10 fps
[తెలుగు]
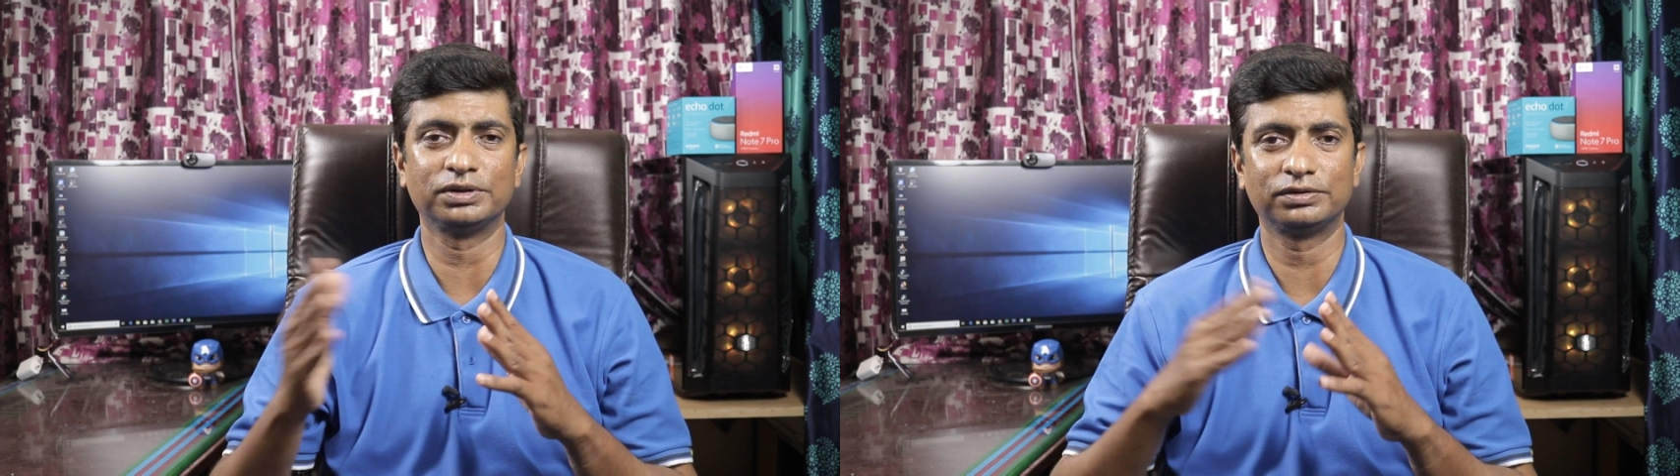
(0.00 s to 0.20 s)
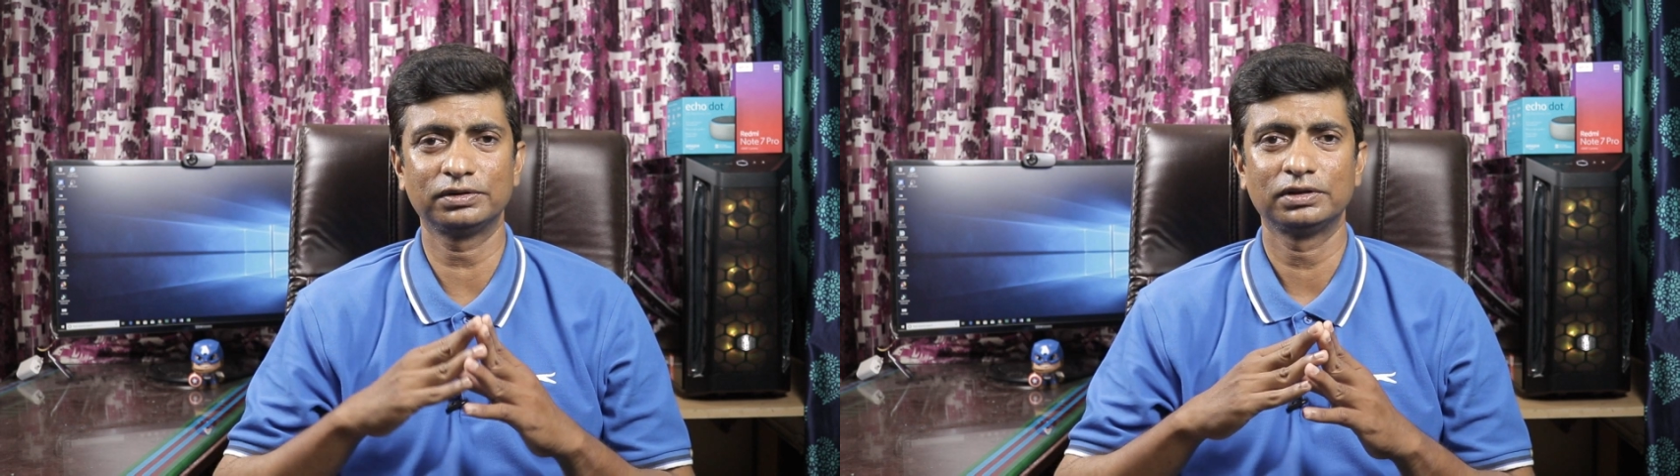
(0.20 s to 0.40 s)

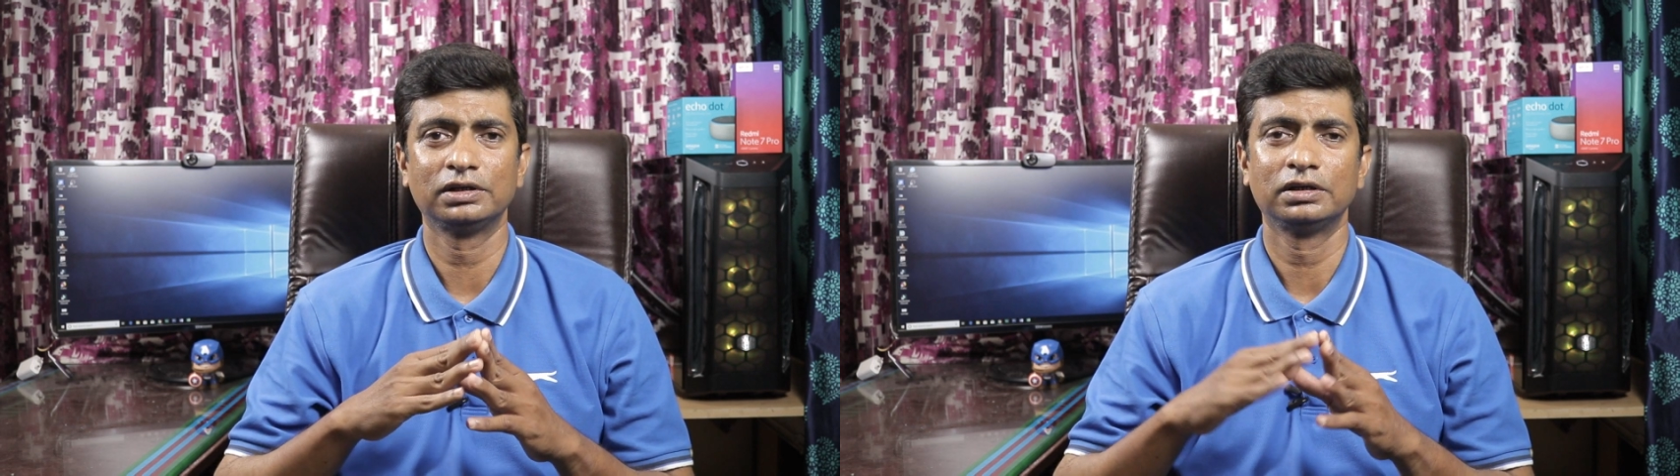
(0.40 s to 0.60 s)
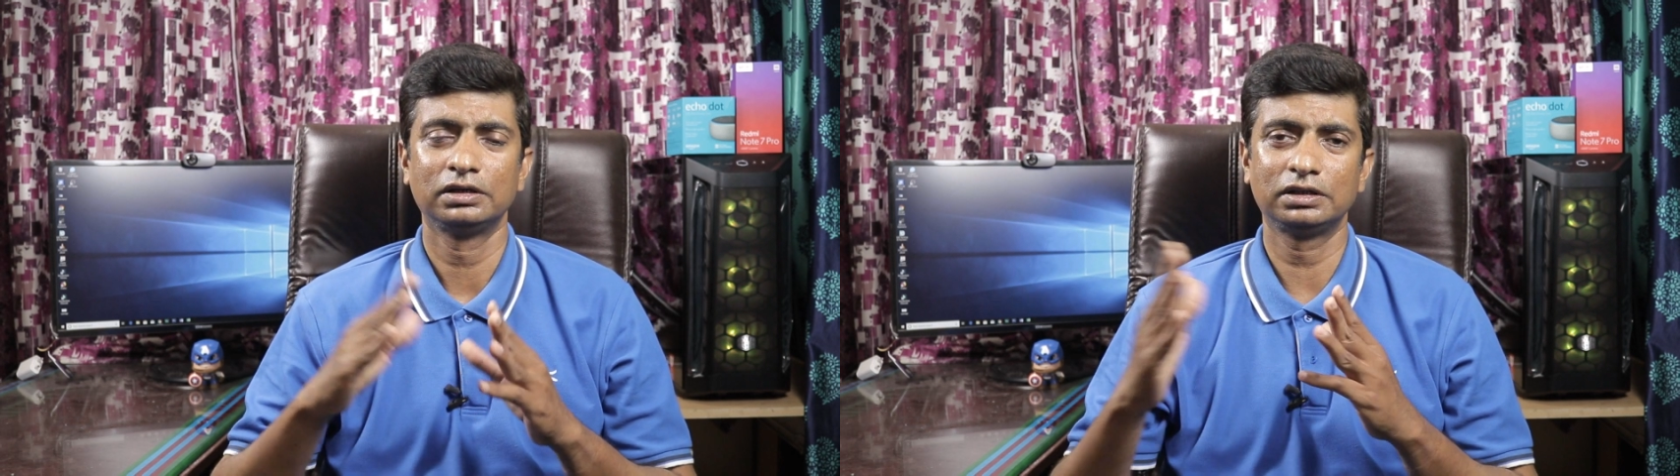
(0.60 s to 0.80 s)
రూపీస్
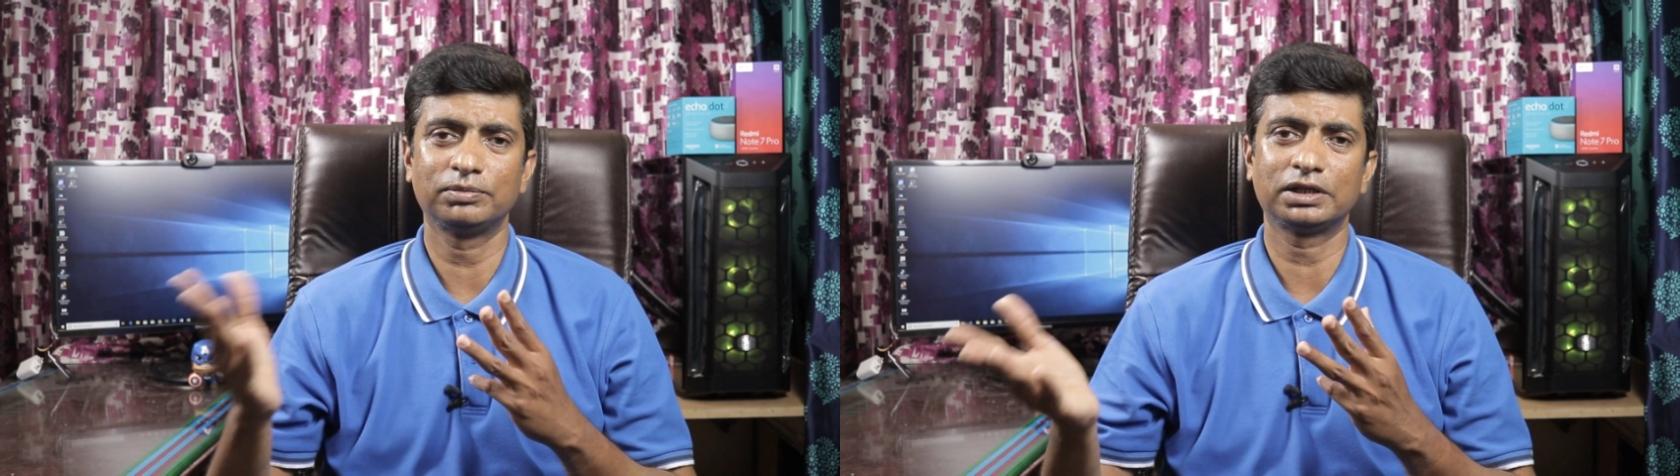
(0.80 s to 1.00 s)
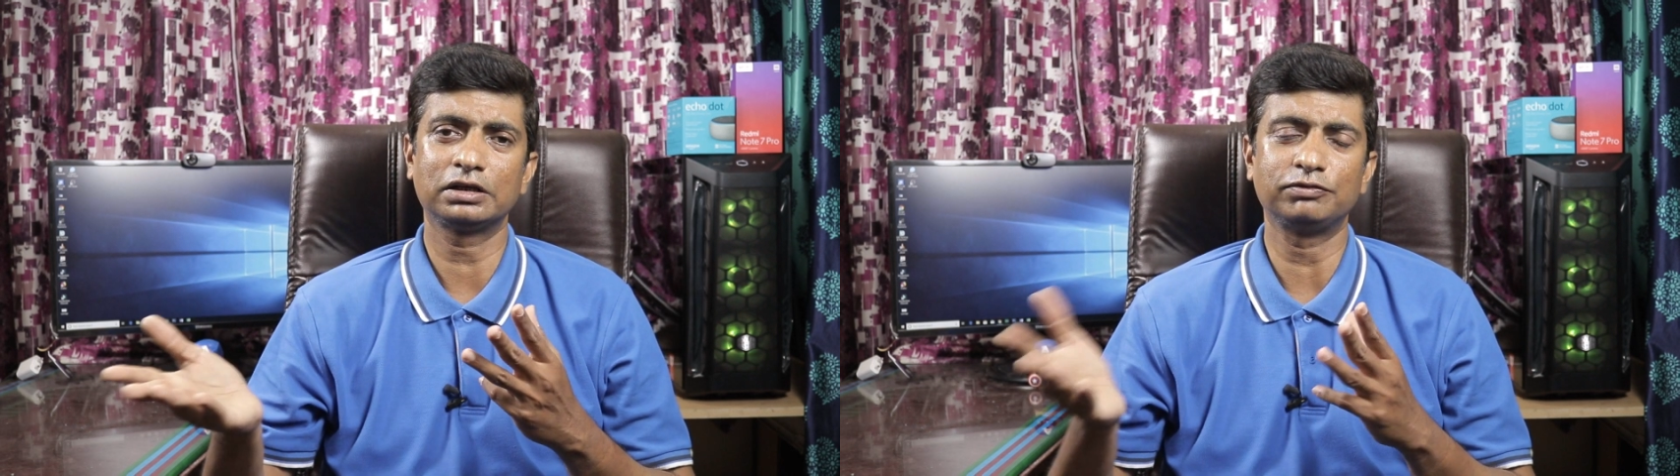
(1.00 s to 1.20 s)
ఇది
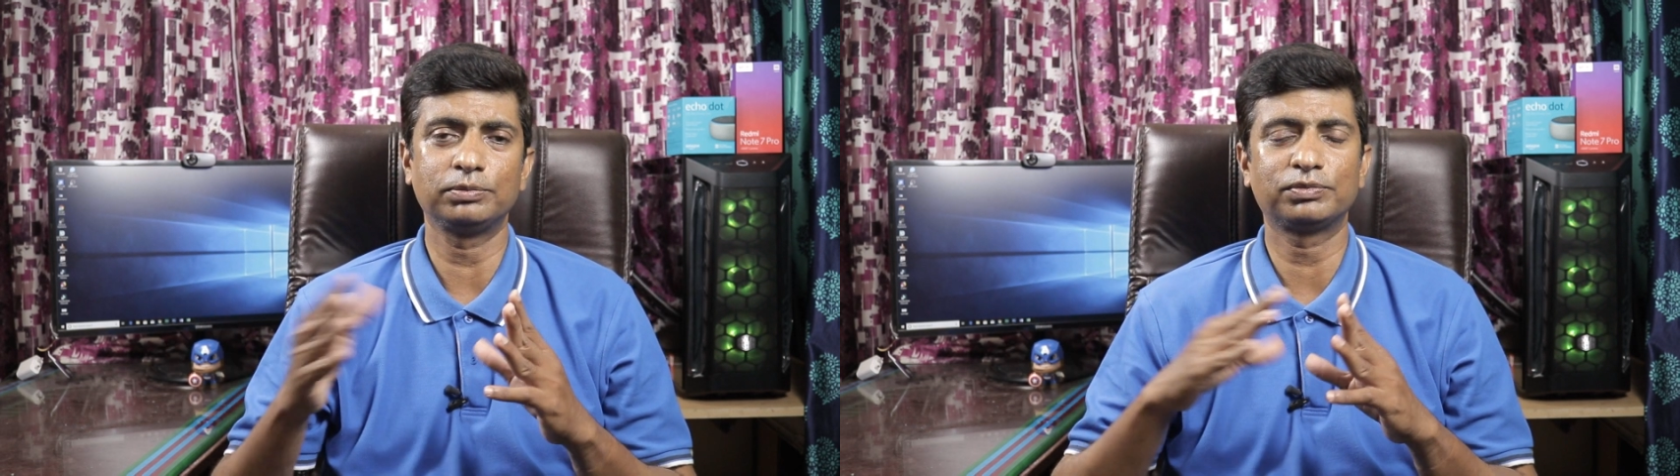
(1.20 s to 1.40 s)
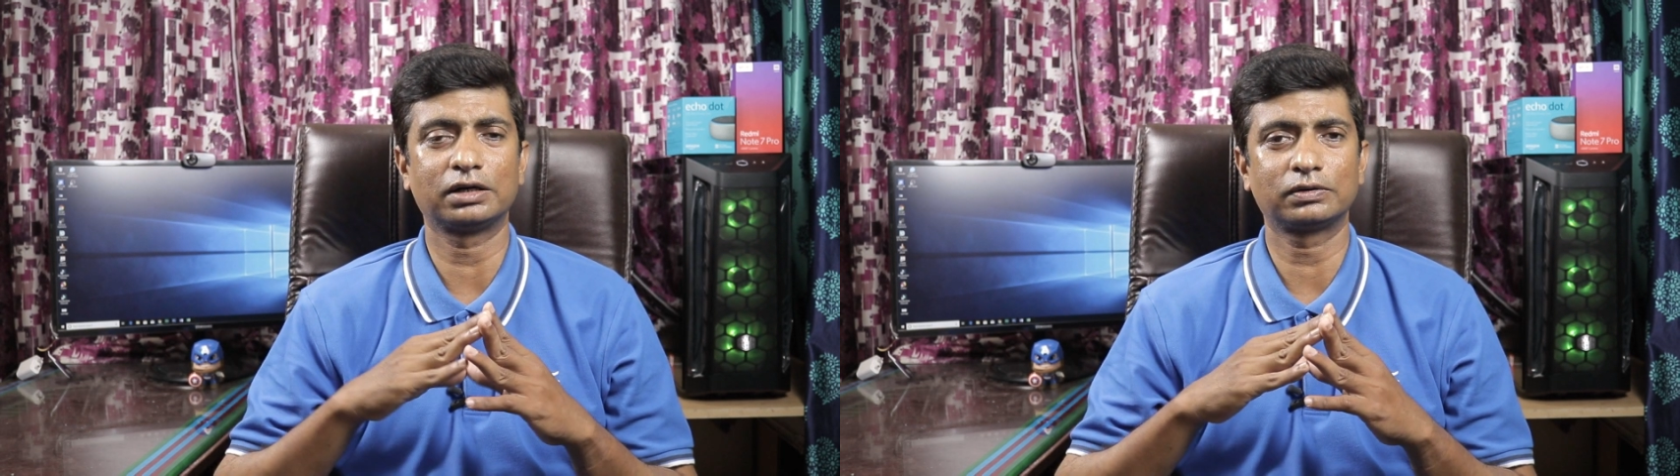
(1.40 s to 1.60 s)
మనకి
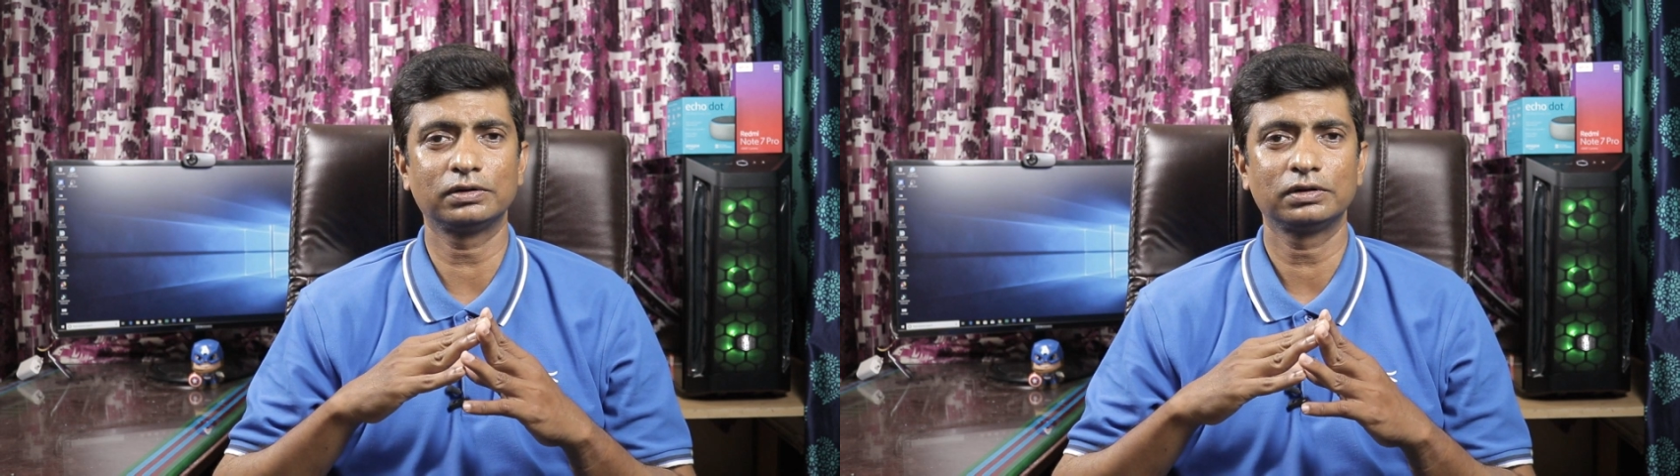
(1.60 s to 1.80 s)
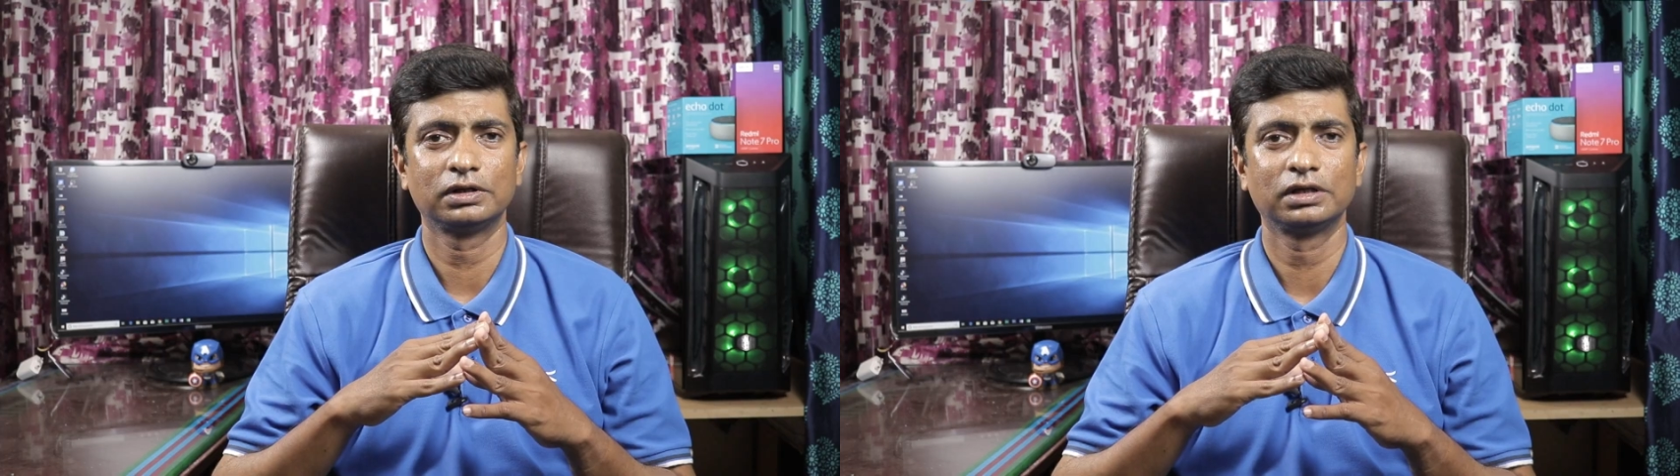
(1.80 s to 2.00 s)

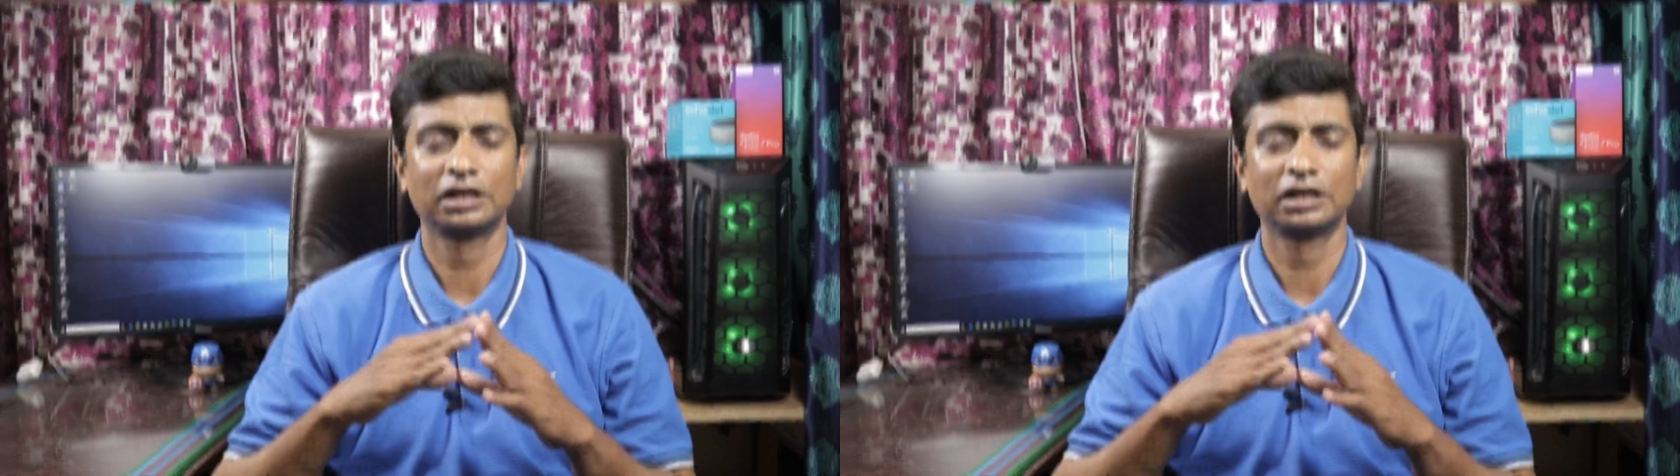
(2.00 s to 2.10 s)
ఫ్లిప్కార్ట్లో